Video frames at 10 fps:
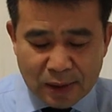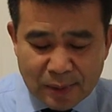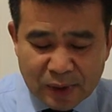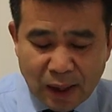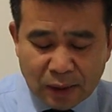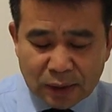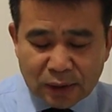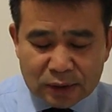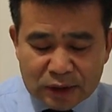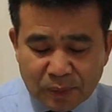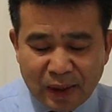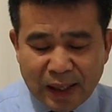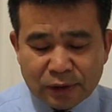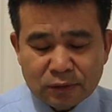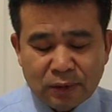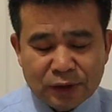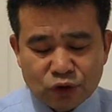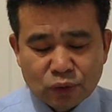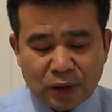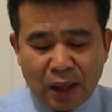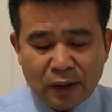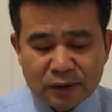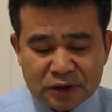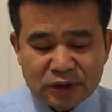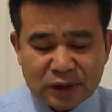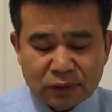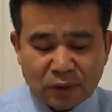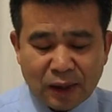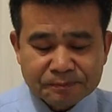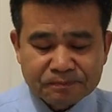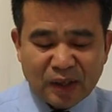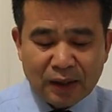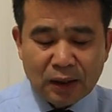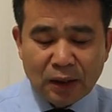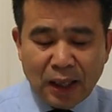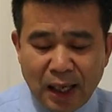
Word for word: 那么呢，《希伯来书》九章二十七节说，哎，